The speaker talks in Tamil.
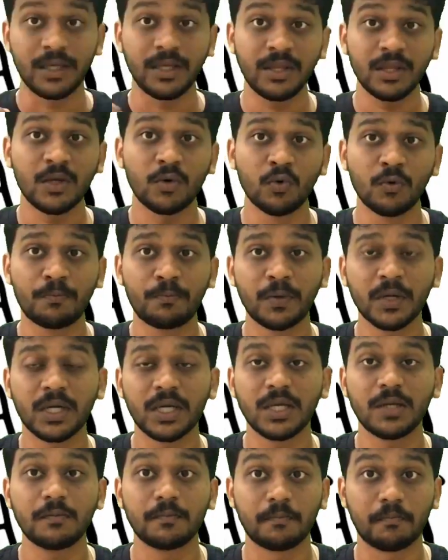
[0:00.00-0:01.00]
இந்த
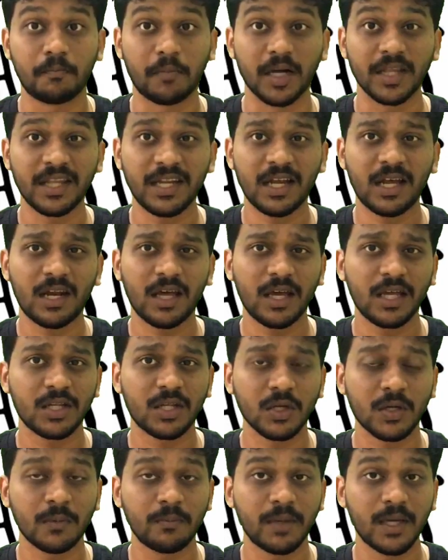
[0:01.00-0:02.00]
உப்புக்கு
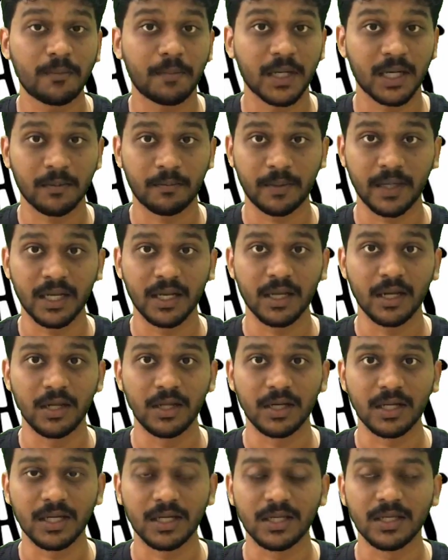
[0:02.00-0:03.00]
பதினாலாயிரத்துக்கும் மேற்பட்ட
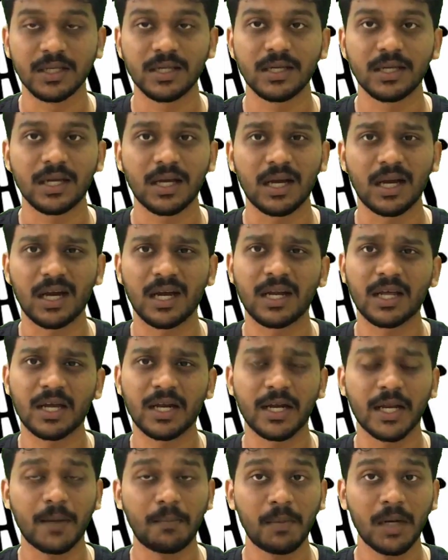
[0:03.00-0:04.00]
பயன்கள் இருக்குது
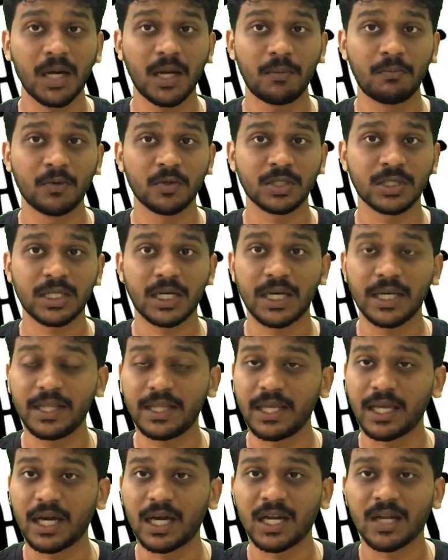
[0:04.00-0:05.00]
ஆனால் நம்மளில் மோஸ்ட்டாக
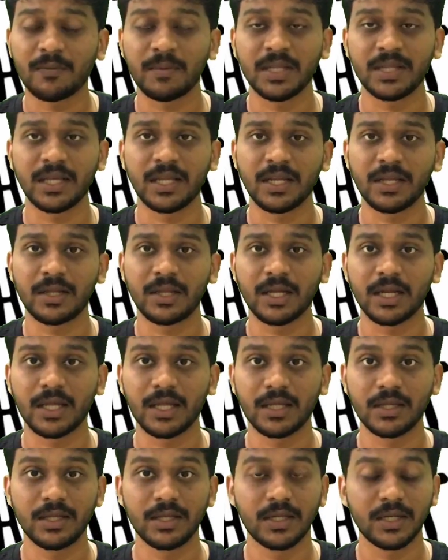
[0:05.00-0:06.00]
இது யாருக்குமே தெரியறது
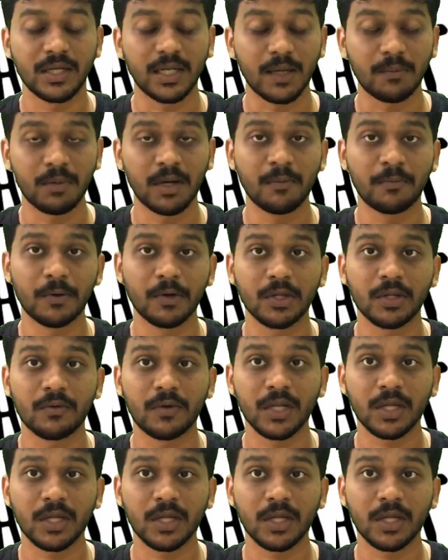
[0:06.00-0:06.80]
கிடையாது நம்மளை பொறுத்த